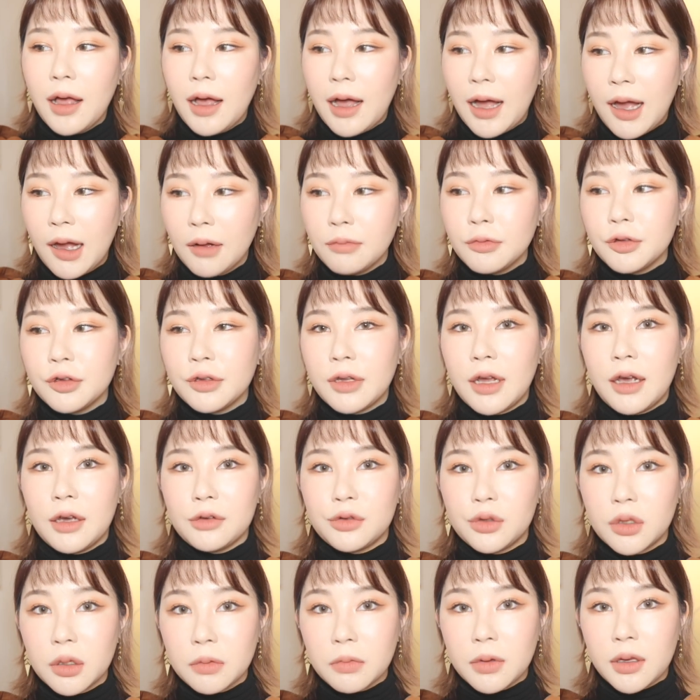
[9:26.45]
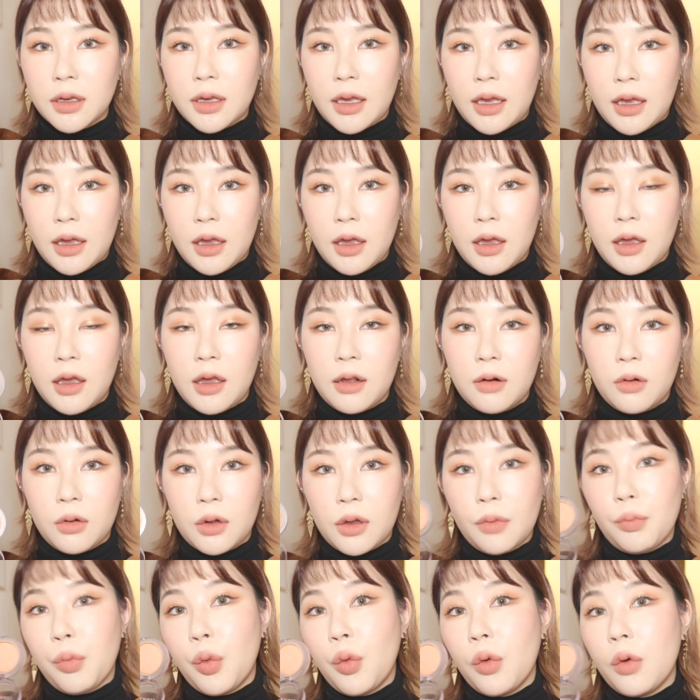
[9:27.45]
아무나 쉽게
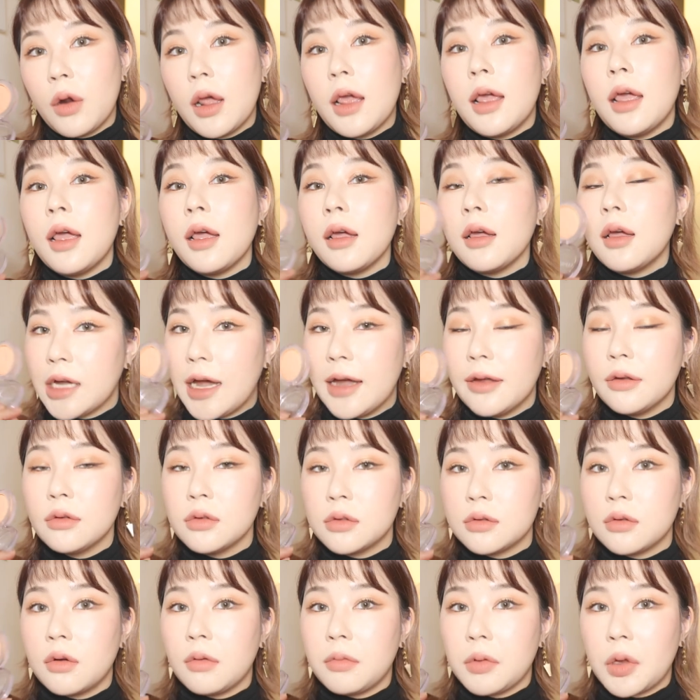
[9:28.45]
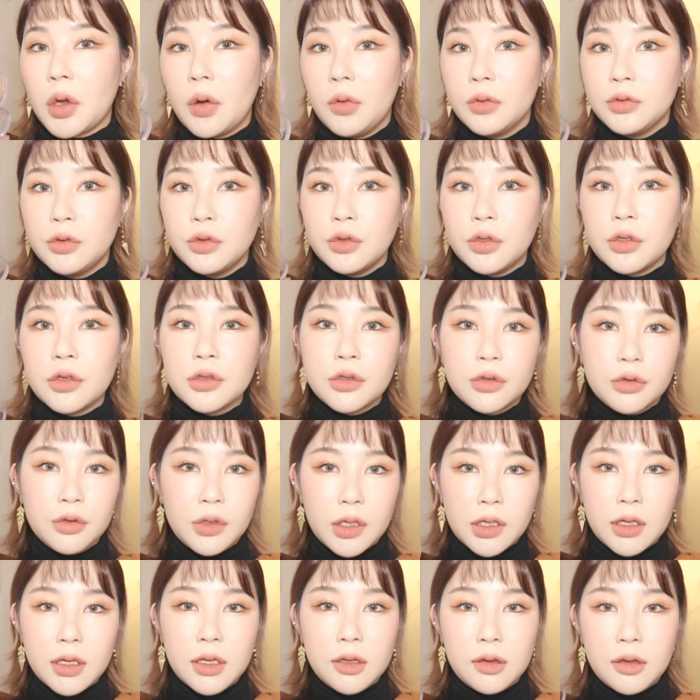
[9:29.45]
이렇게 볼에 자연스럽게 얹을 수
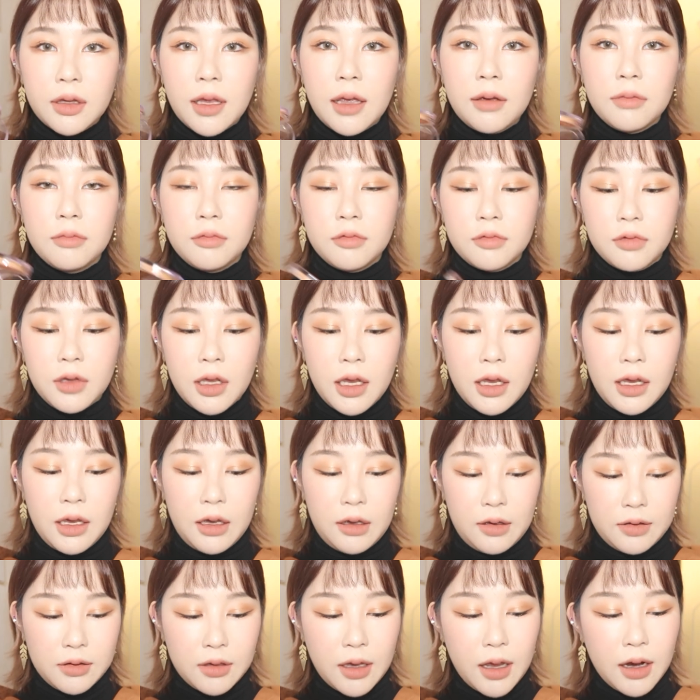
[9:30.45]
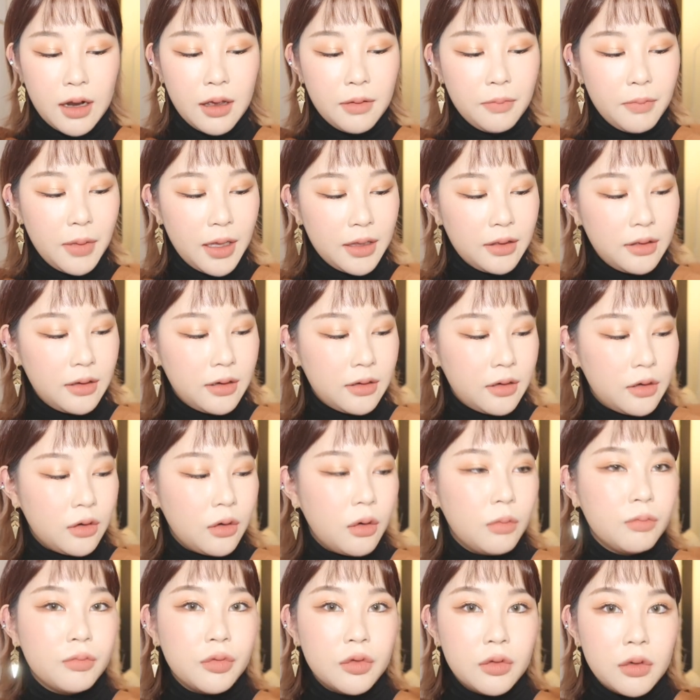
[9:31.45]
있기 때문에 사랑받는
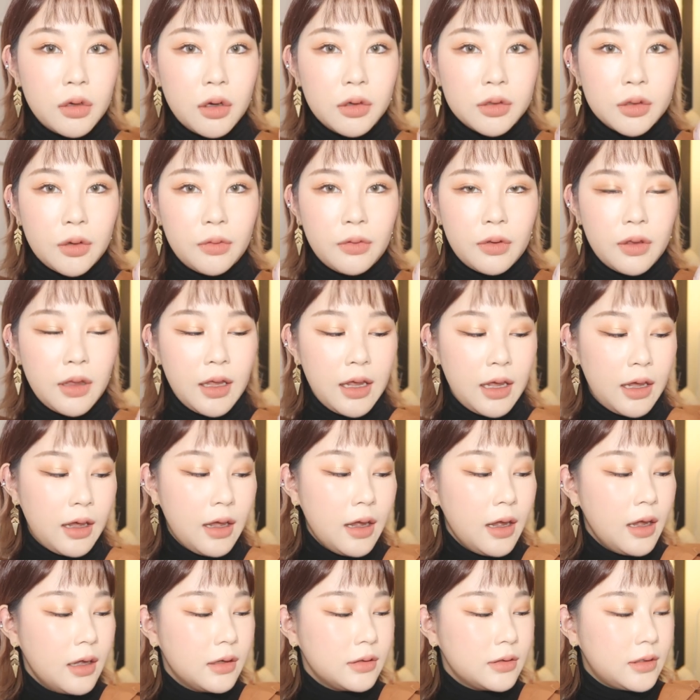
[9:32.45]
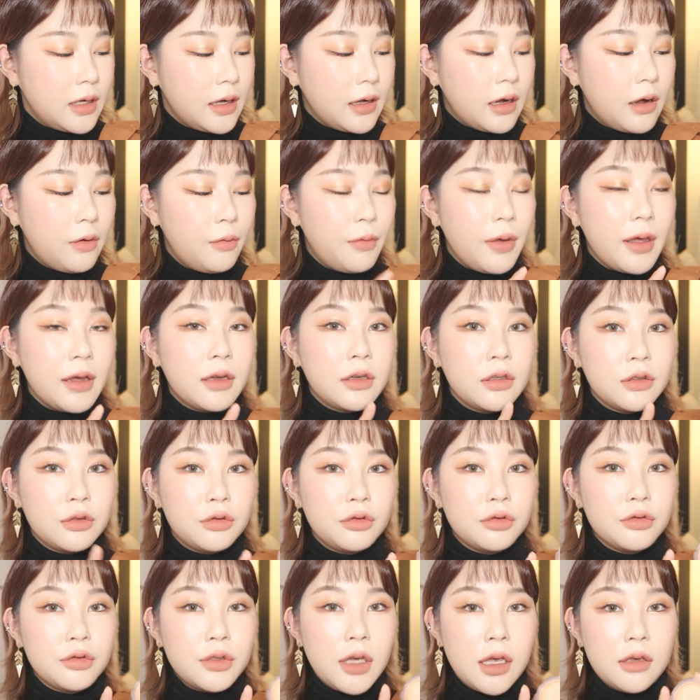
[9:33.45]
그런 블러셔인데 제가 왜
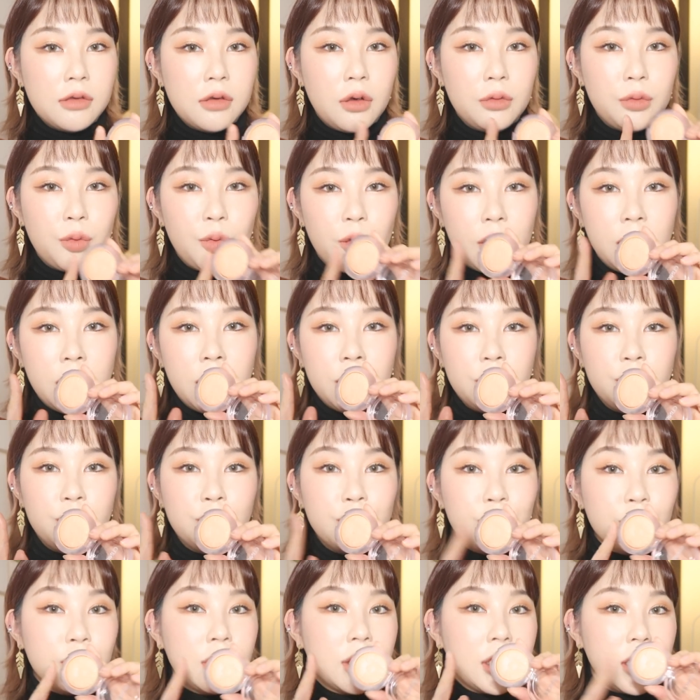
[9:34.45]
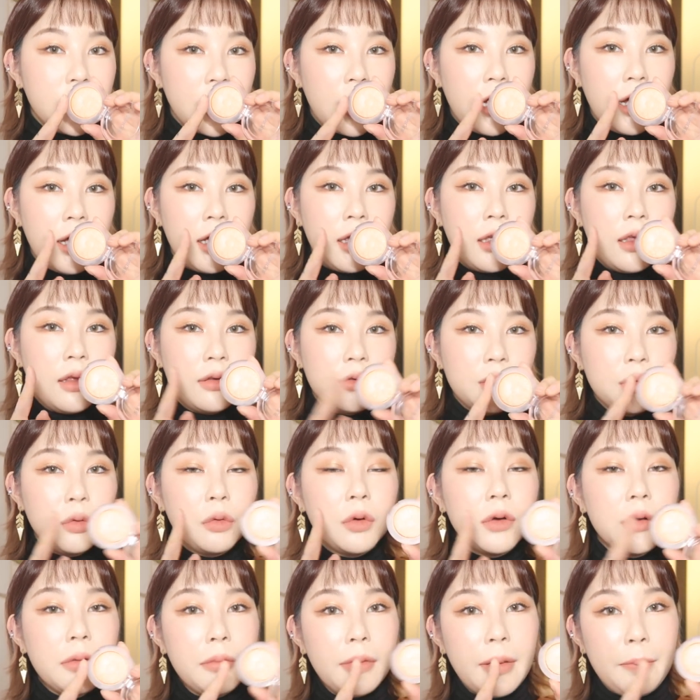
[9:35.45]
그중에서도 이 누디한
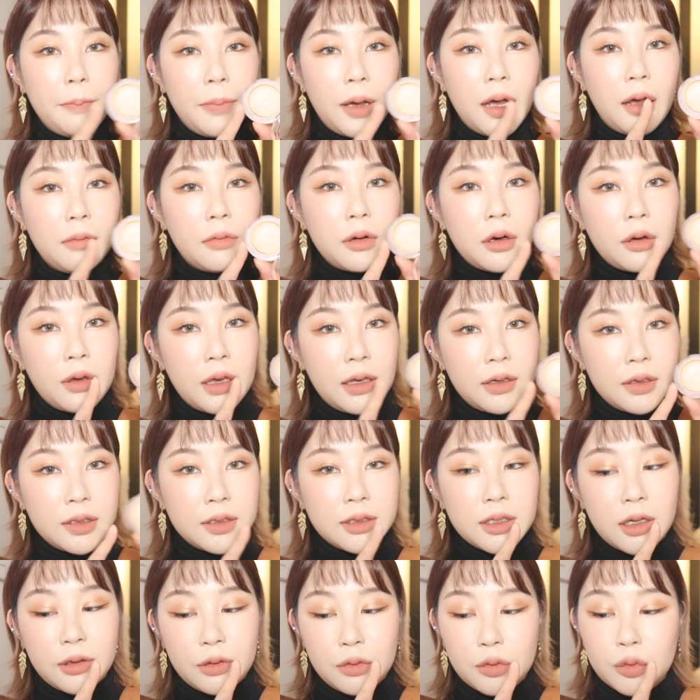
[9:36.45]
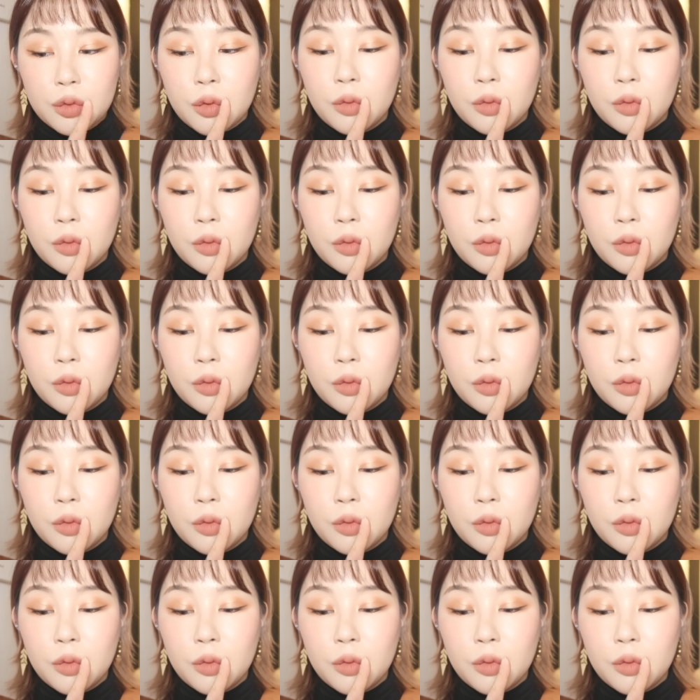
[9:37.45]
소르베 팝을 굉장히